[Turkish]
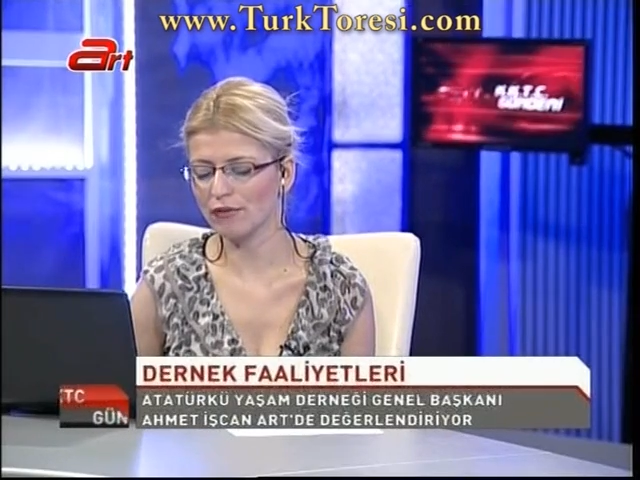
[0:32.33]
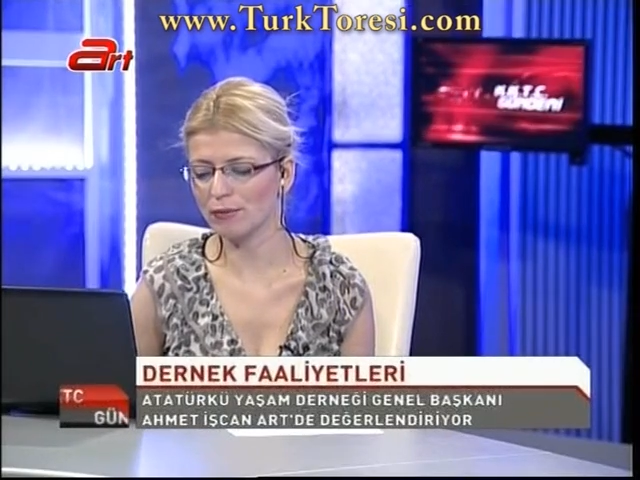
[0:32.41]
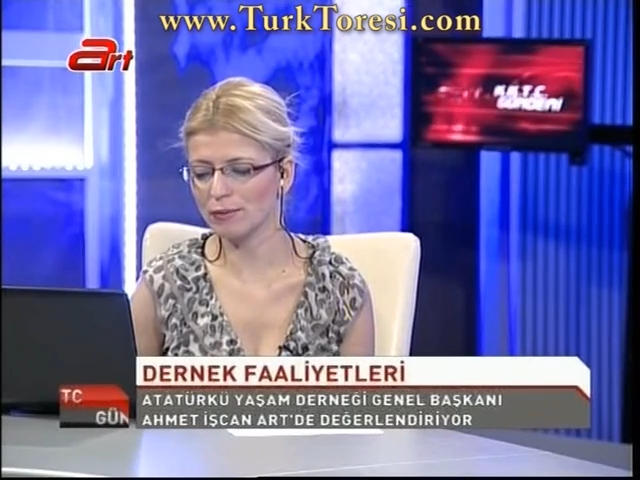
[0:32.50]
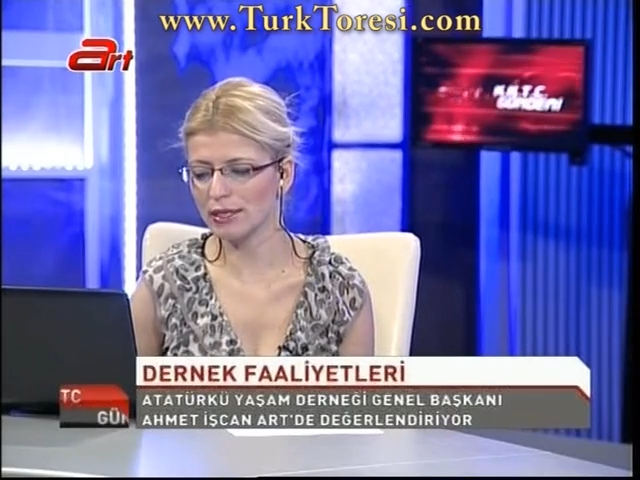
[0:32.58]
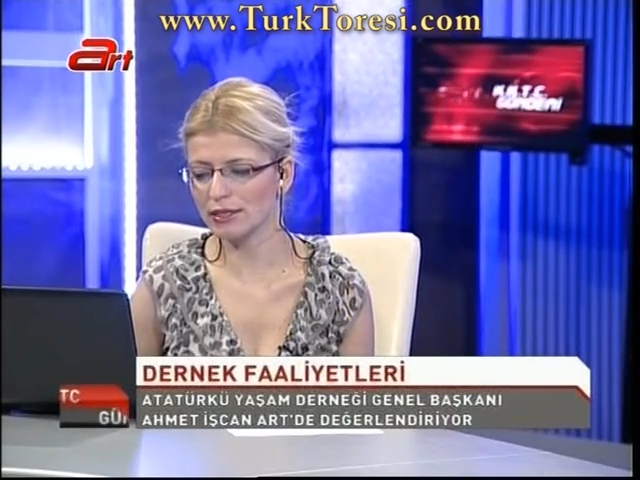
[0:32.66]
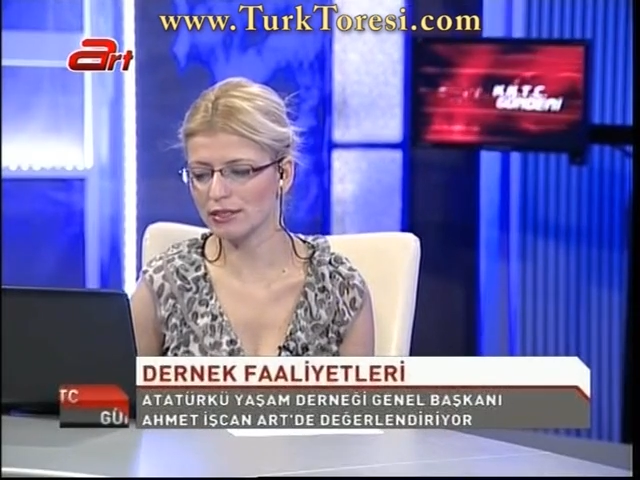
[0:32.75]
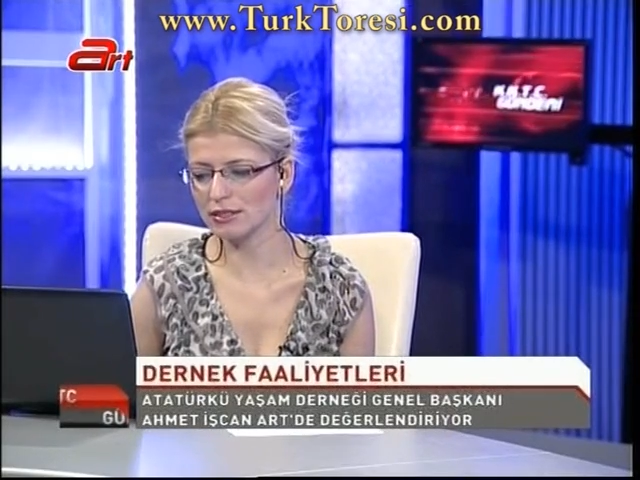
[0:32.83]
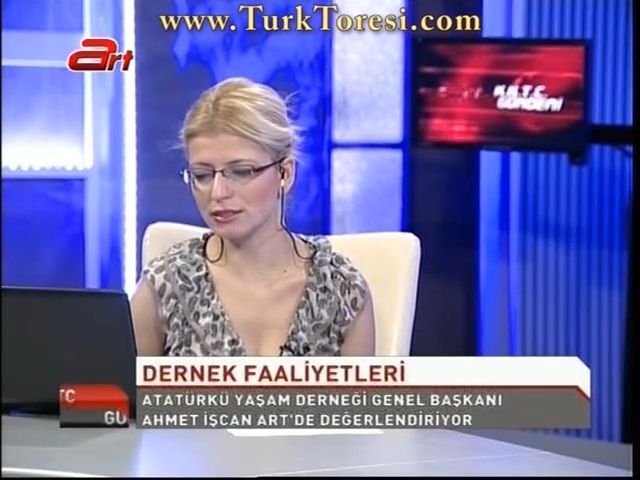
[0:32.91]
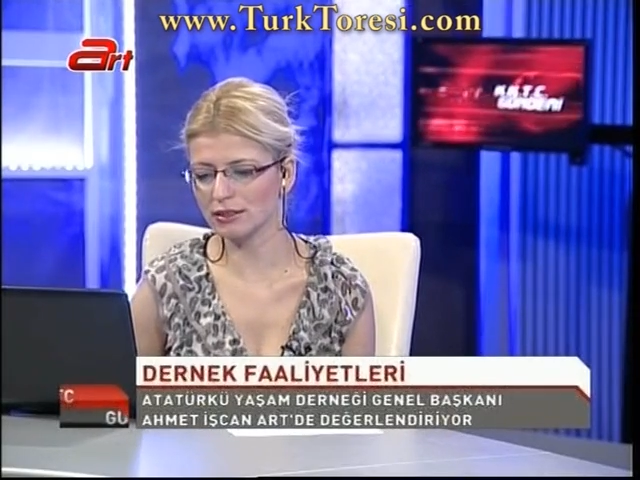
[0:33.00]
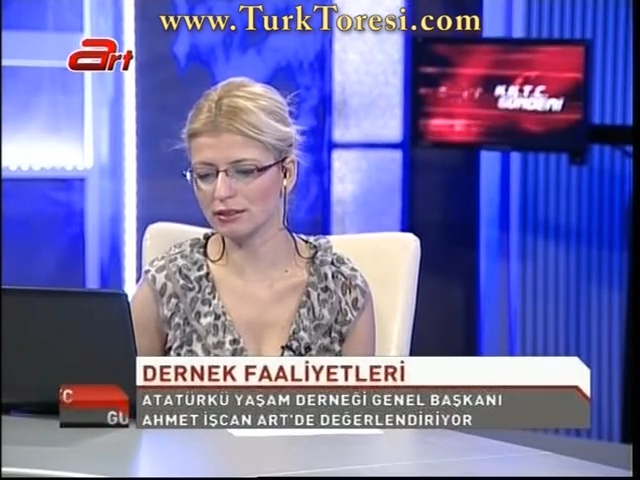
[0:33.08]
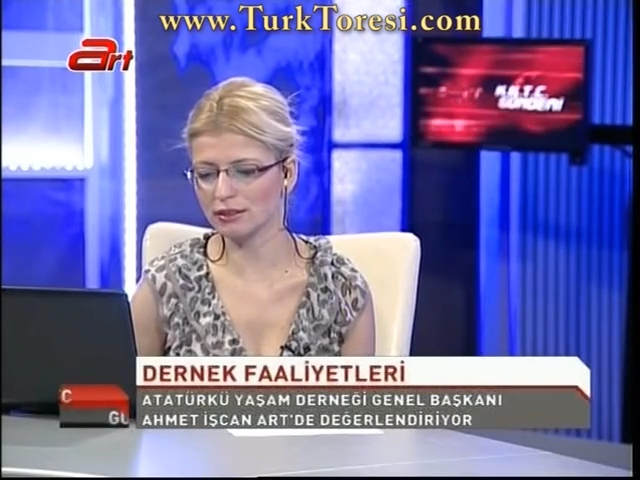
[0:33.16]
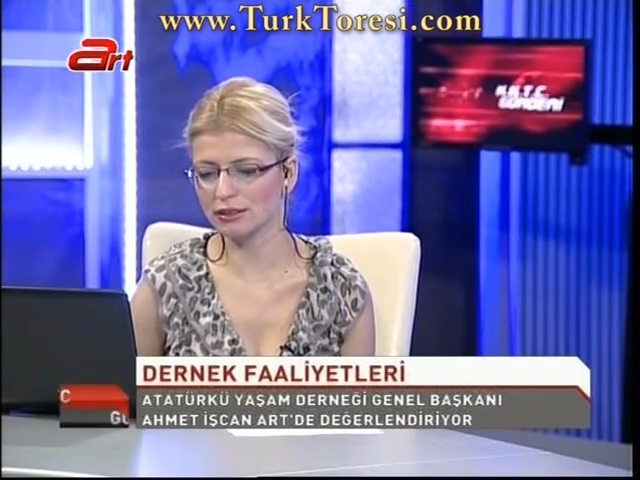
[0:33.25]
ve bazı
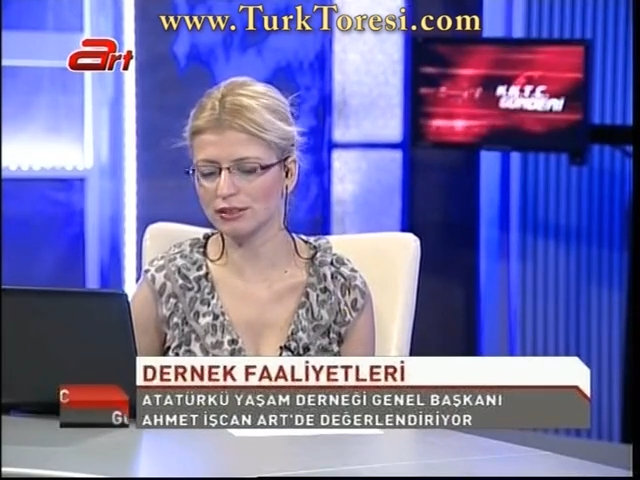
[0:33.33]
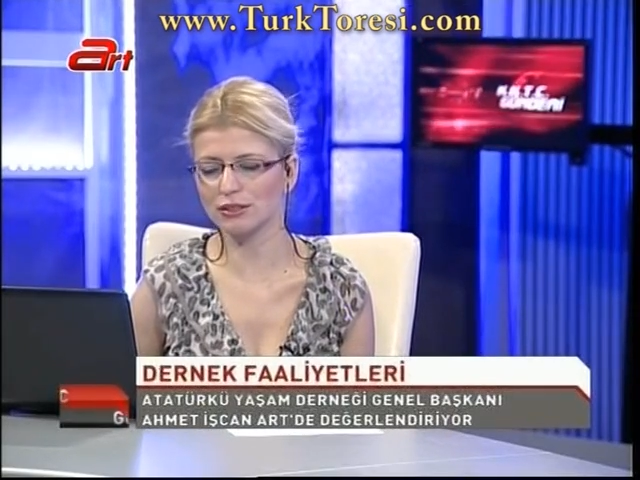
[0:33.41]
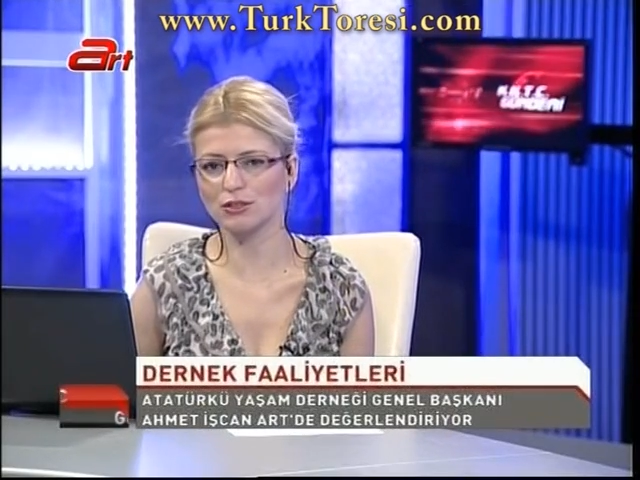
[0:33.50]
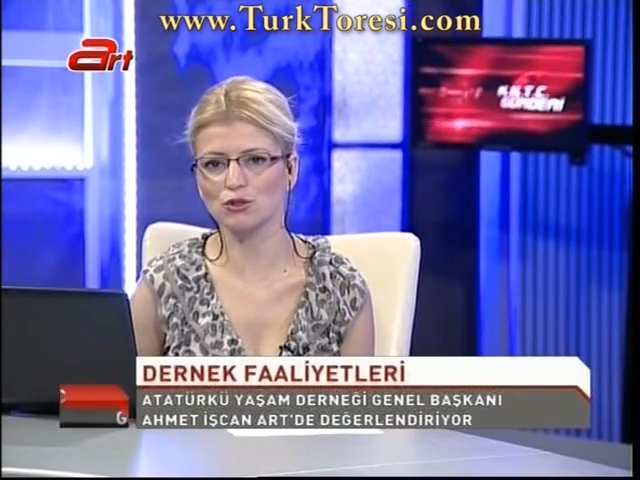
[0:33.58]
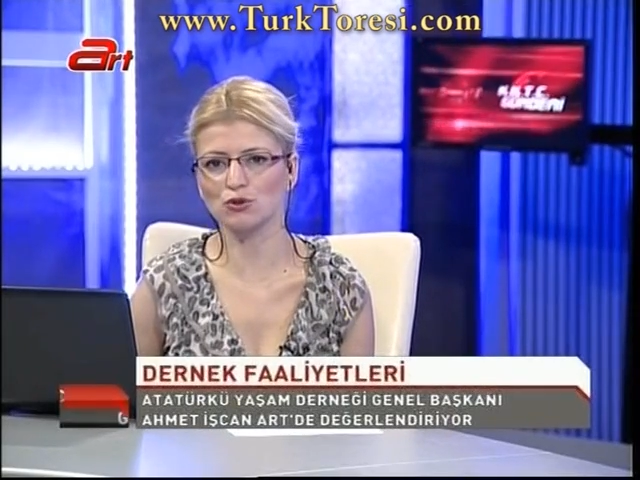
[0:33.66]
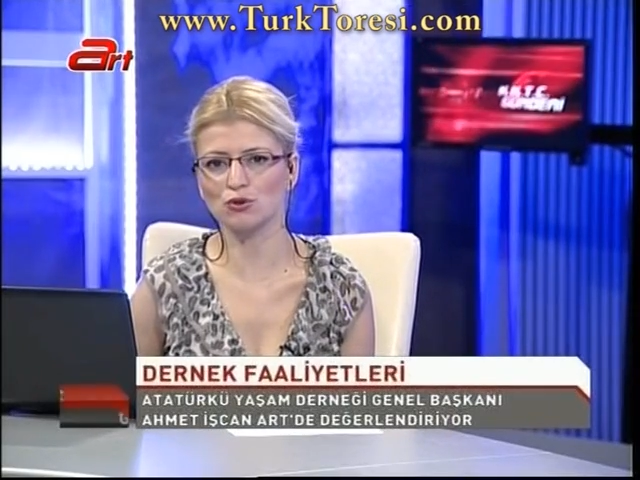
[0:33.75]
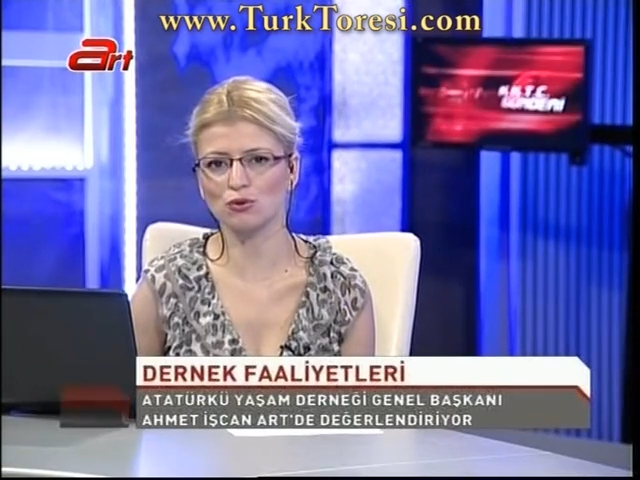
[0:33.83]
sıkıntıların